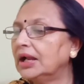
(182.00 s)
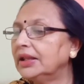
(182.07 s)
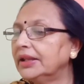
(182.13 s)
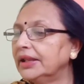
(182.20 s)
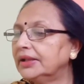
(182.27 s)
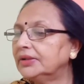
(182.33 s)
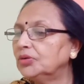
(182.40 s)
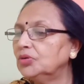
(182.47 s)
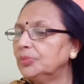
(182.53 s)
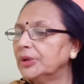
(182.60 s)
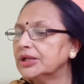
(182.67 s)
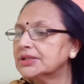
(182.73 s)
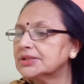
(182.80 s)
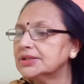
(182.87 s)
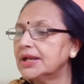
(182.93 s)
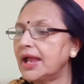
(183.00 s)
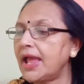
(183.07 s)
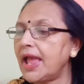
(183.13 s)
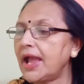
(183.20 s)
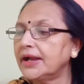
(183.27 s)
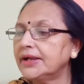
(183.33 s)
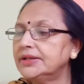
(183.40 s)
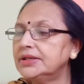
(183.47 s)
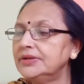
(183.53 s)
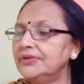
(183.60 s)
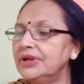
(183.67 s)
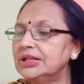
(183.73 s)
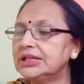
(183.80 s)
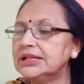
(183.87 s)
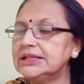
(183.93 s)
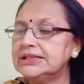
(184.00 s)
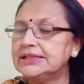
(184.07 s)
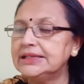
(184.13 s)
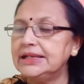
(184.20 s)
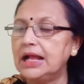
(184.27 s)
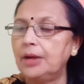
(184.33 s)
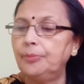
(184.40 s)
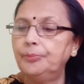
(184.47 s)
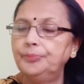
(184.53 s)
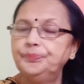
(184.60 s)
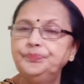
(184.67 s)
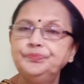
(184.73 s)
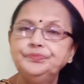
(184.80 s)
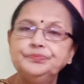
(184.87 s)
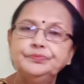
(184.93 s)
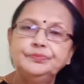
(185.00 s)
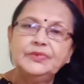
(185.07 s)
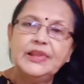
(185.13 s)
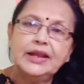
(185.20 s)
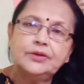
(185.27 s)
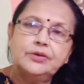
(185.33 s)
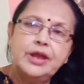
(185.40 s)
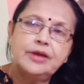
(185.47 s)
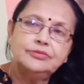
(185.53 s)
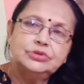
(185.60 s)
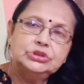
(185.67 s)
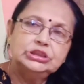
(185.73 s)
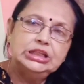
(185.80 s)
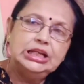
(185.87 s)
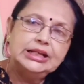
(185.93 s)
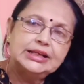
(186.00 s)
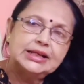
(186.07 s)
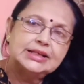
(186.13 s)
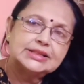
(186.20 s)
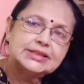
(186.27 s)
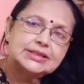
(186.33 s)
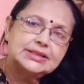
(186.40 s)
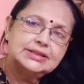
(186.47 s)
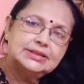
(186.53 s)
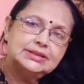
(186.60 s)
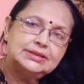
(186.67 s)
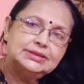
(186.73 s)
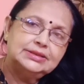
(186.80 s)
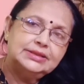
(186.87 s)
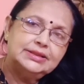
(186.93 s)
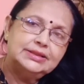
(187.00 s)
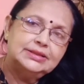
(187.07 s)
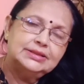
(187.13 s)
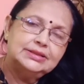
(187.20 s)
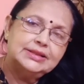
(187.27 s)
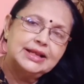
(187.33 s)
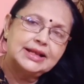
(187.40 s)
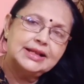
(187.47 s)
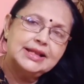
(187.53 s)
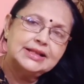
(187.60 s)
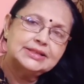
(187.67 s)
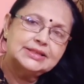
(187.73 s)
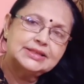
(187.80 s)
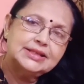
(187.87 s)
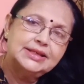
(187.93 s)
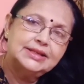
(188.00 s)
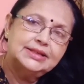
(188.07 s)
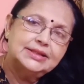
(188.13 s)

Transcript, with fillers: দেখতেও পাচ্ছি না অ্যাক্টিভেটিং সিরাম দেখো অ্যাভন লেখা আছে দেখা যাচ্ছে